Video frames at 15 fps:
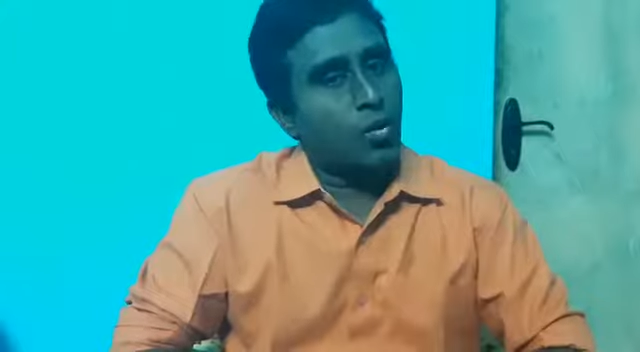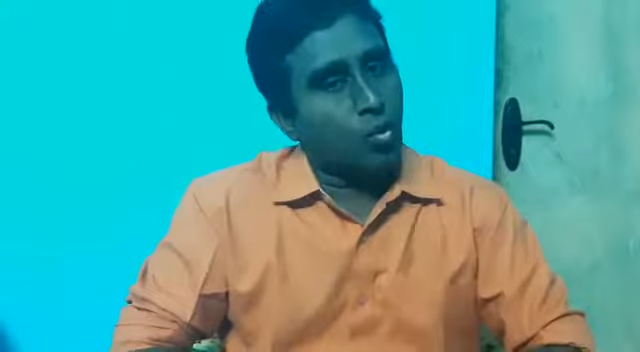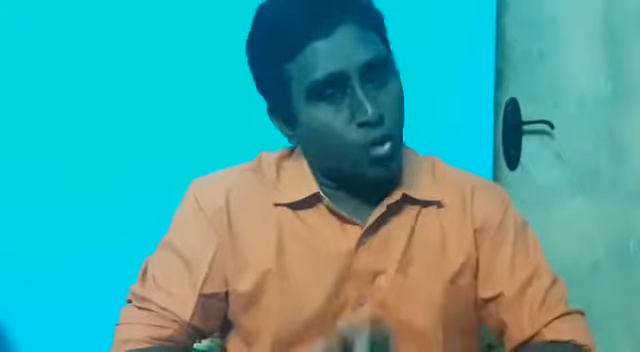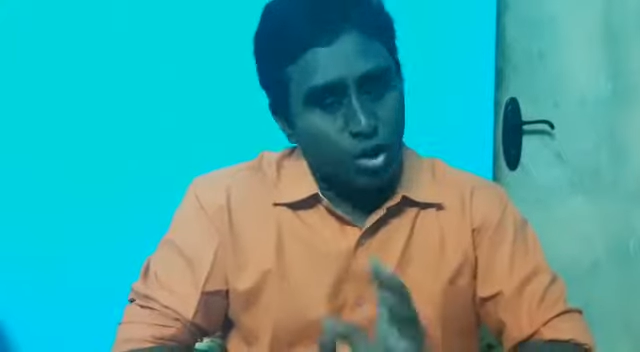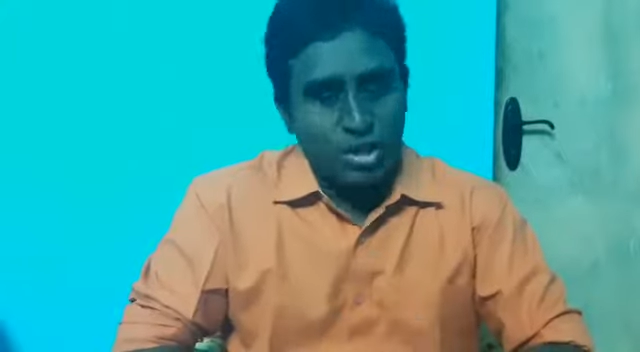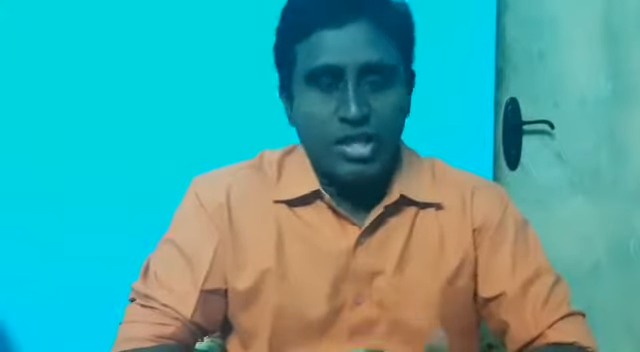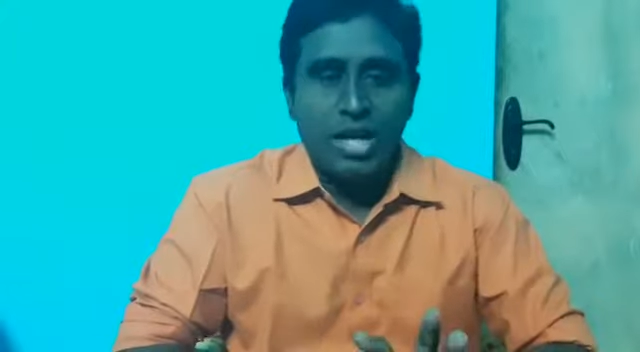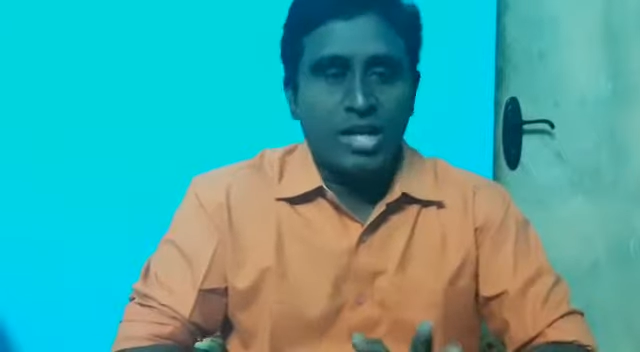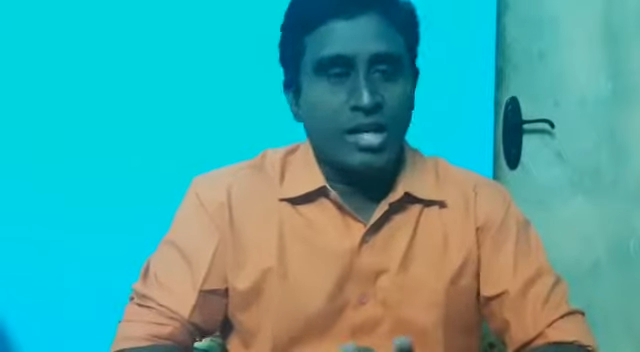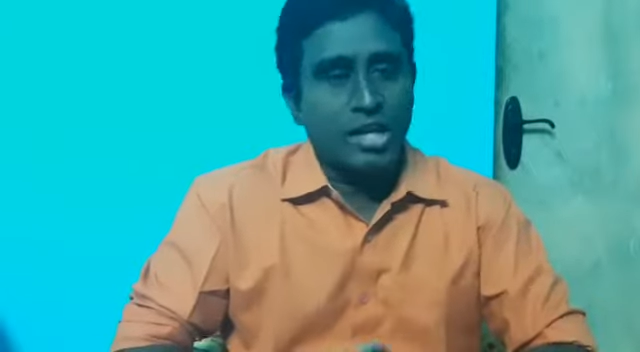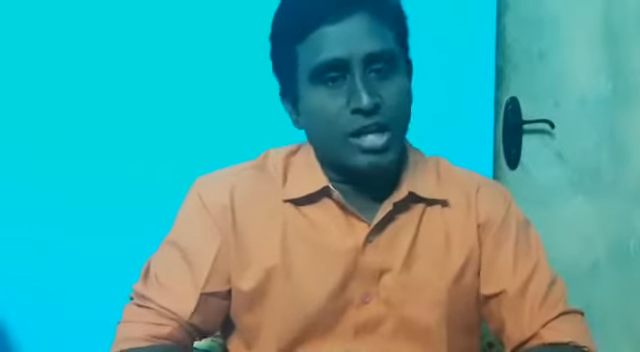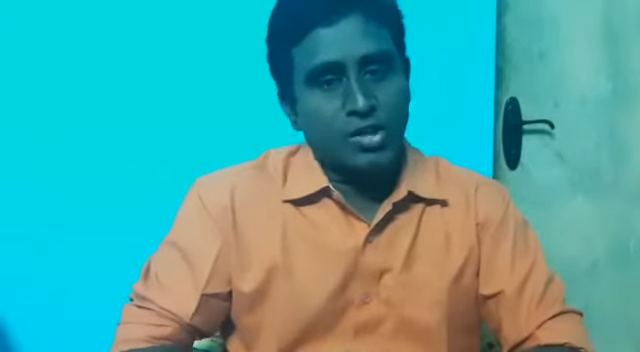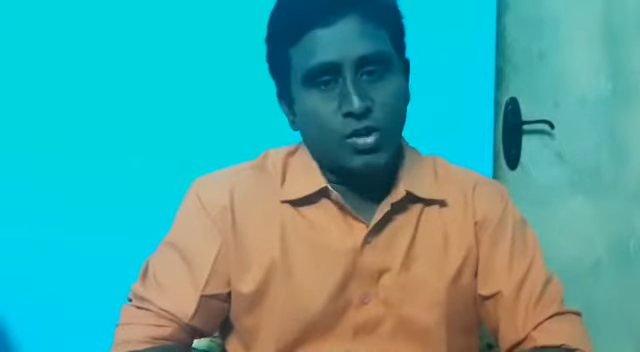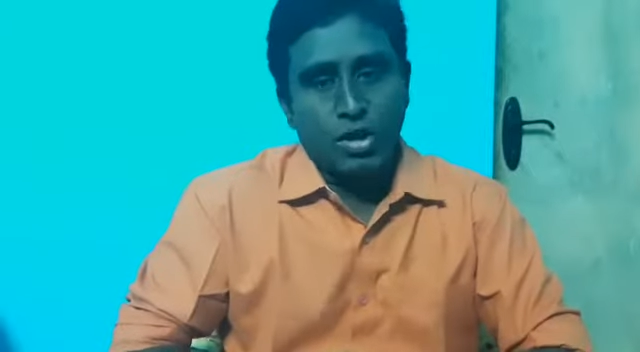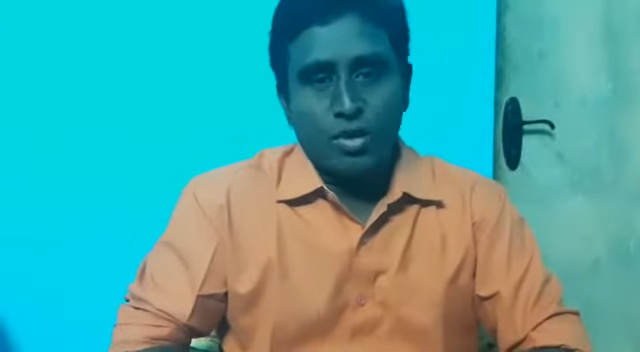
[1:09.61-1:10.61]
உறுதியால்
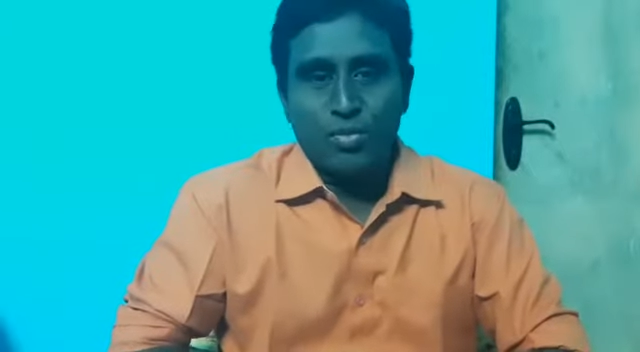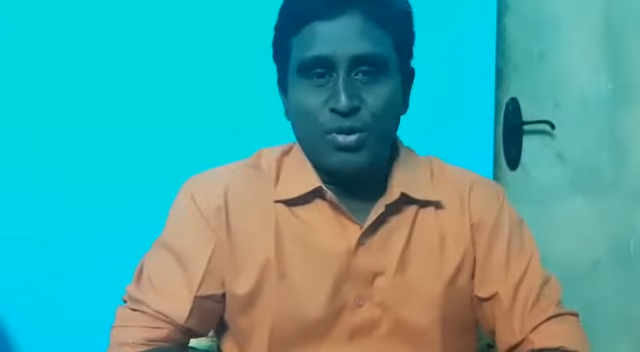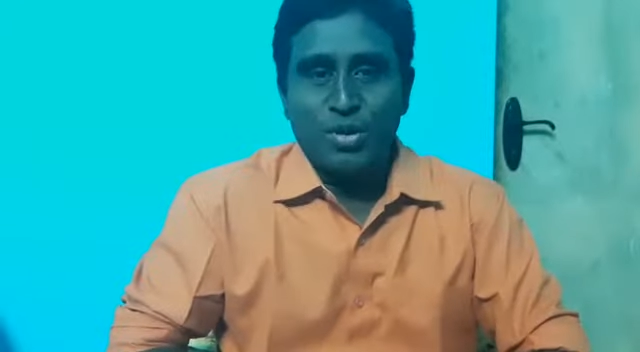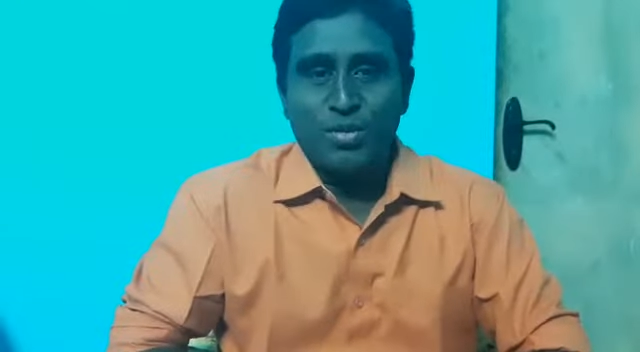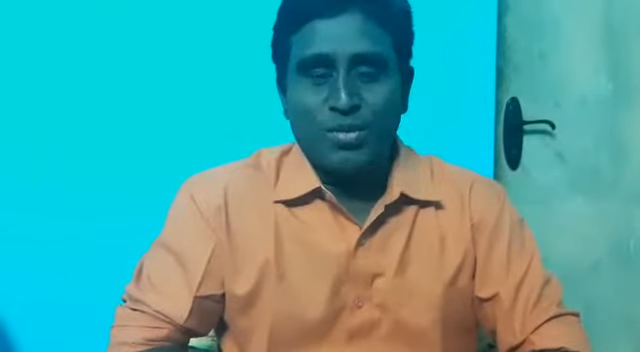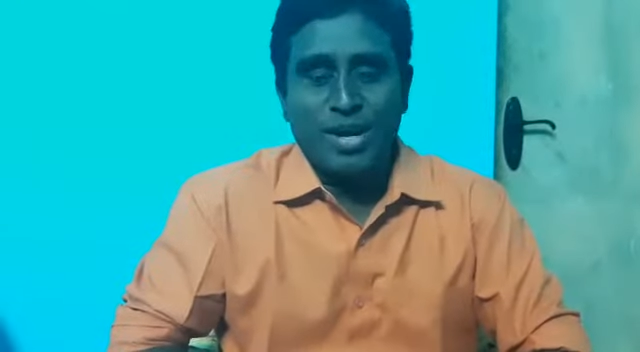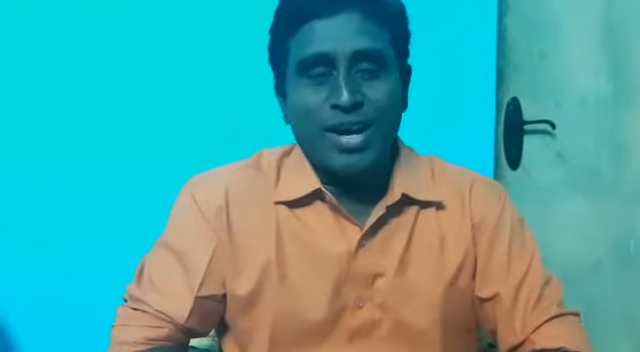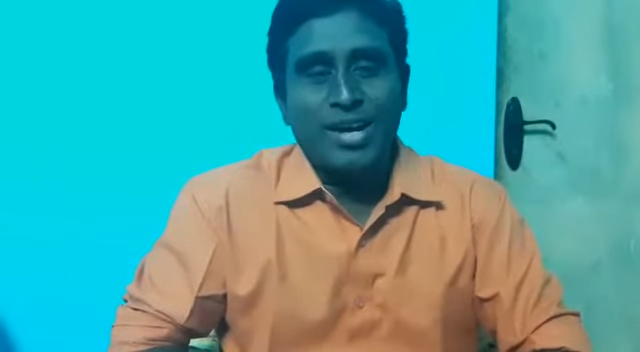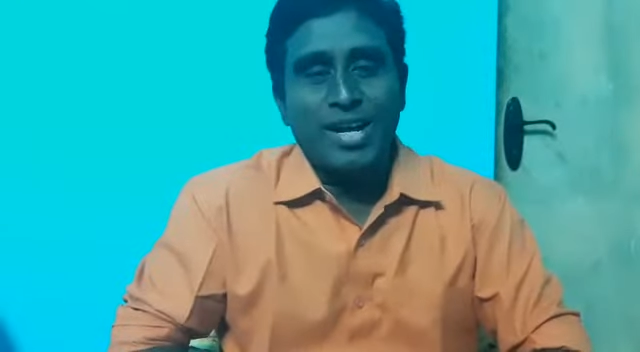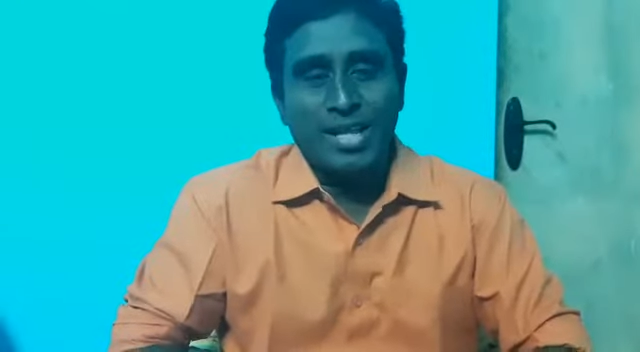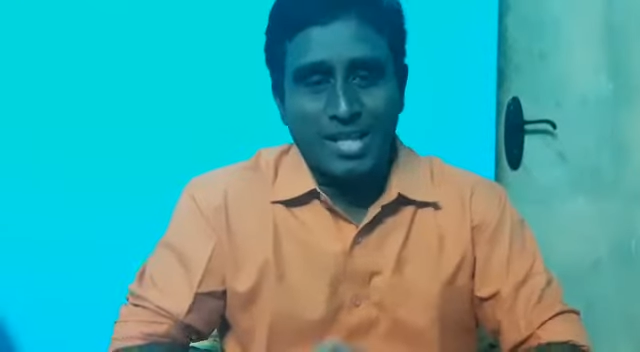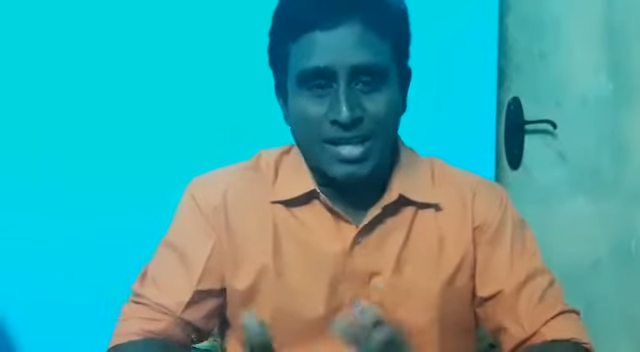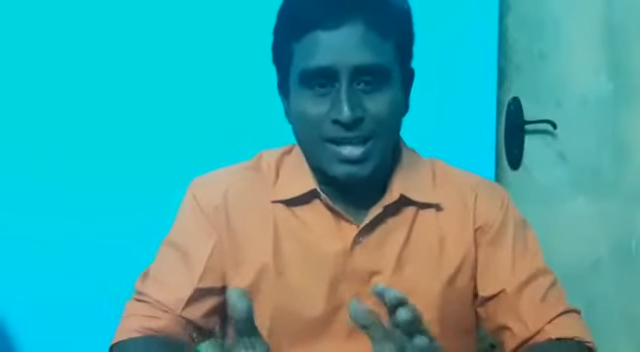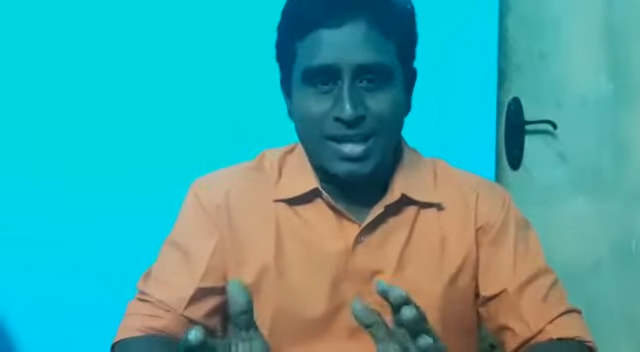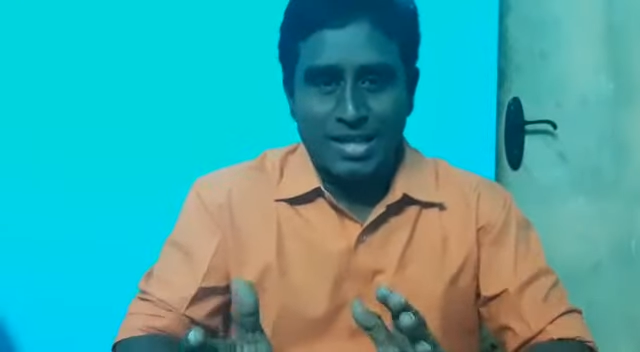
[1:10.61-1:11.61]
என்னால் சொல்ல முடியும் காரணம்
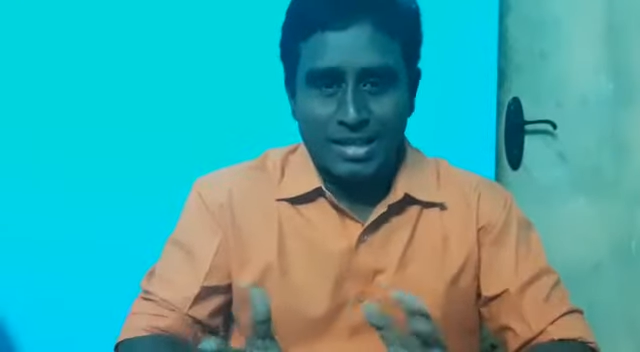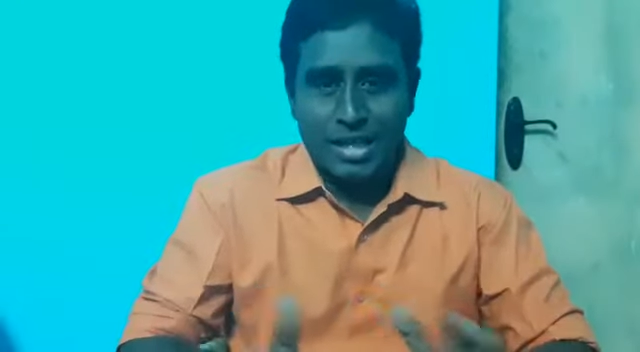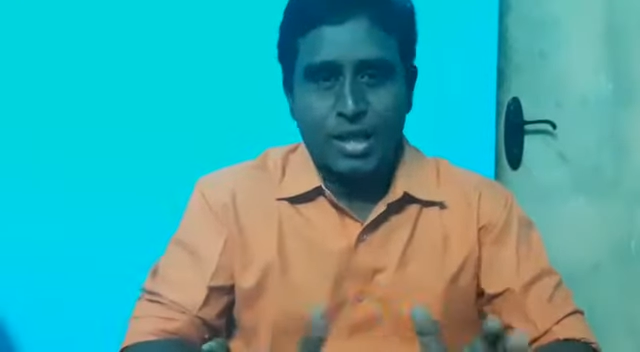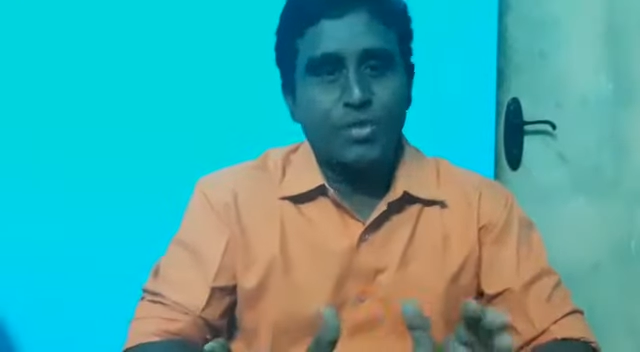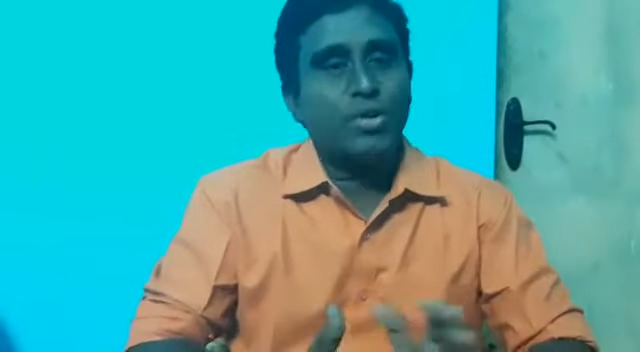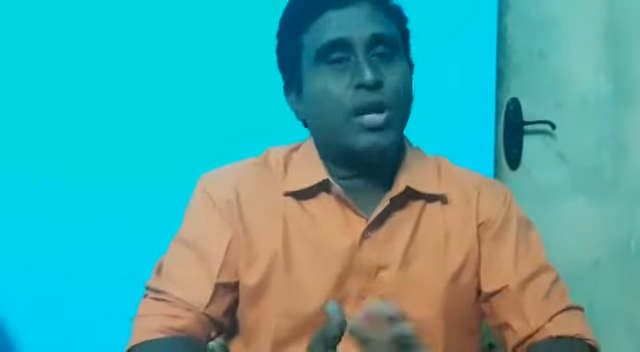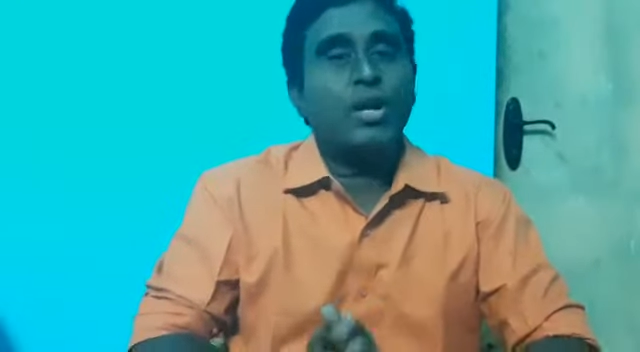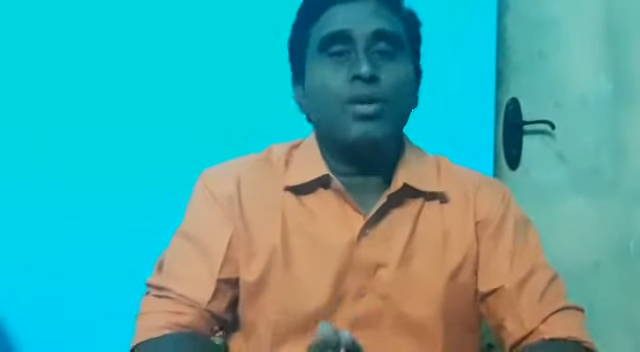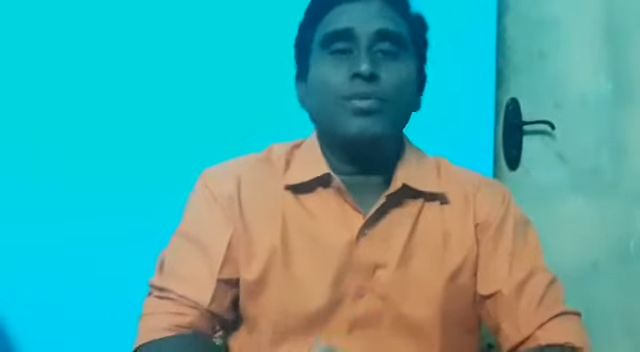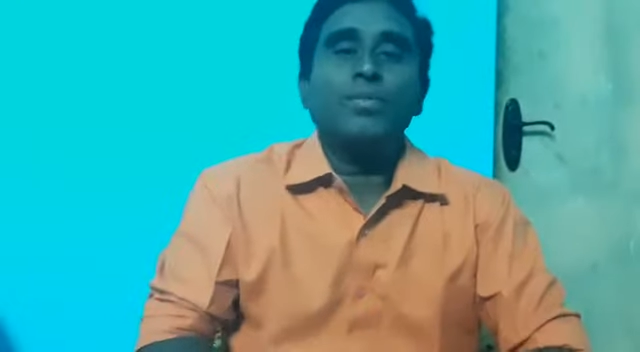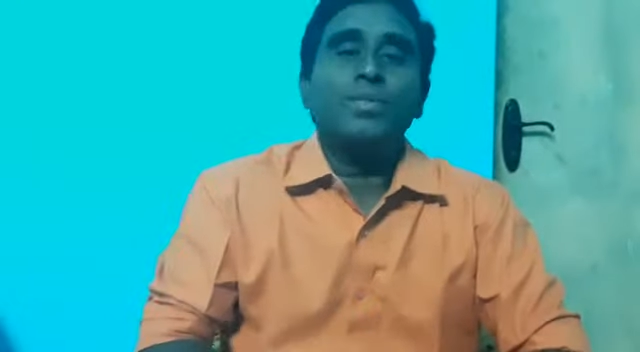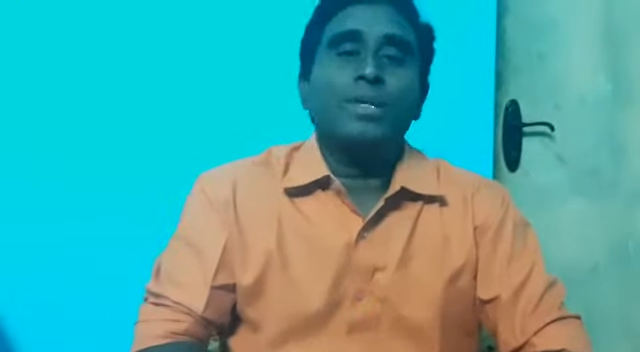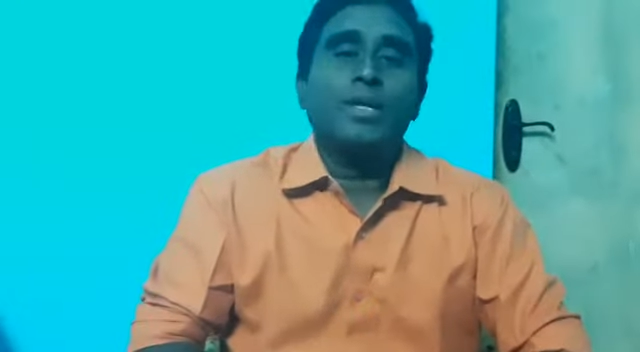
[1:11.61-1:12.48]
அதற்கான தரவுகளும்